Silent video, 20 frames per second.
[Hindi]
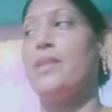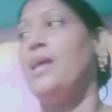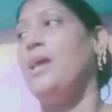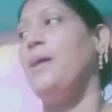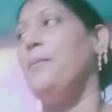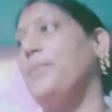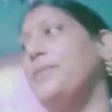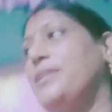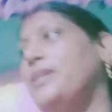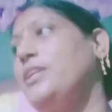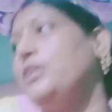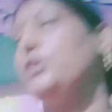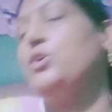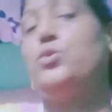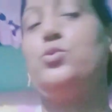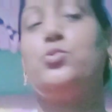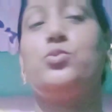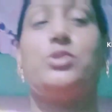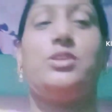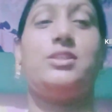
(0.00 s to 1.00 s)
पता नहीं
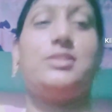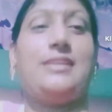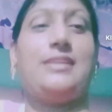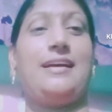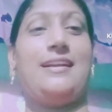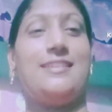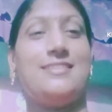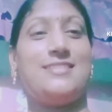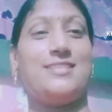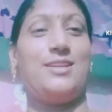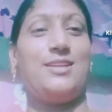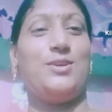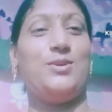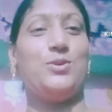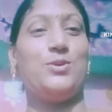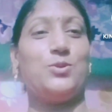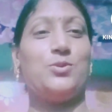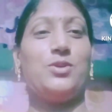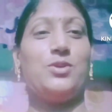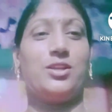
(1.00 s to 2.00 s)
क्यों किस कारण से नहीं
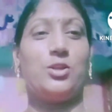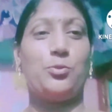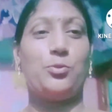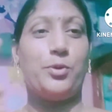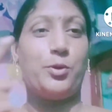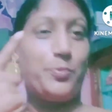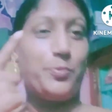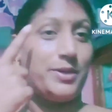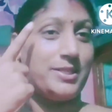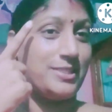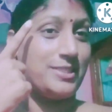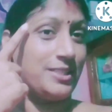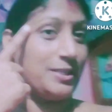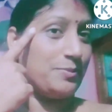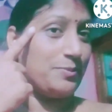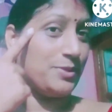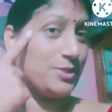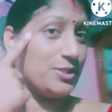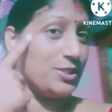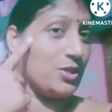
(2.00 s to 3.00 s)
होती लेकिन मेरा पसीना
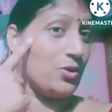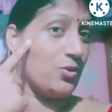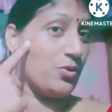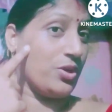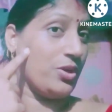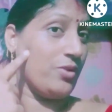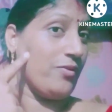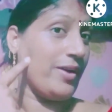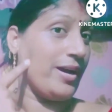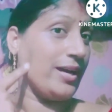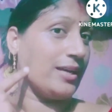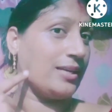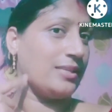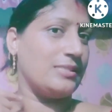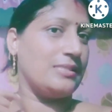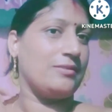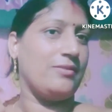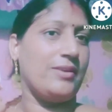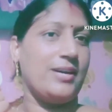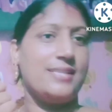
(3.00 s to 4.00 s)
पसीना हो गया वहाँ के
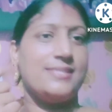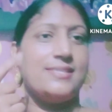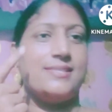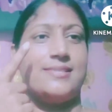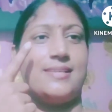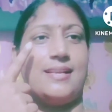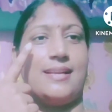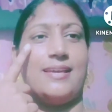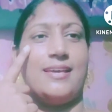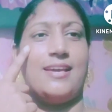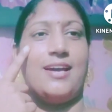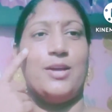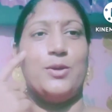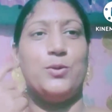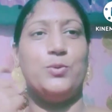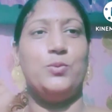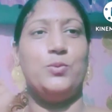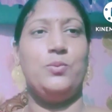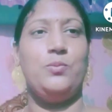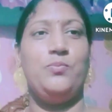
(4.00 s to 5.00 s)
वहाँ से चल के आई
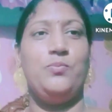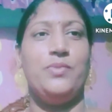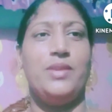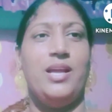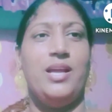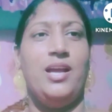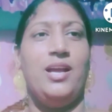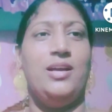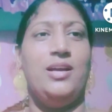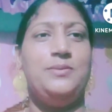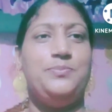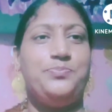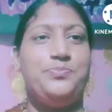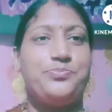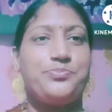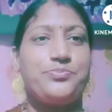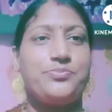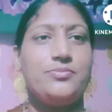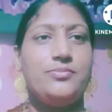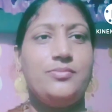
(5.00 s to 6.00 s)
हूँ
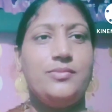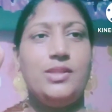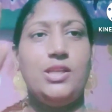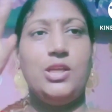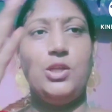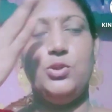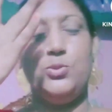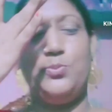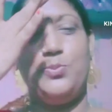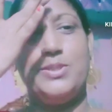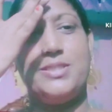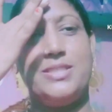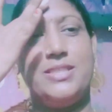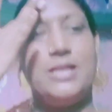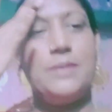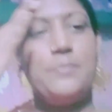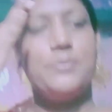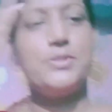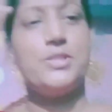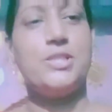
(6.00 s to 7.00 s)
तो
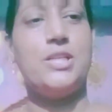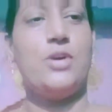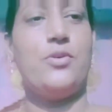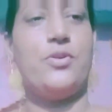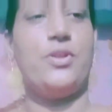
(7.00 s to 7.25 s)
पसीना पसीना हो रहा है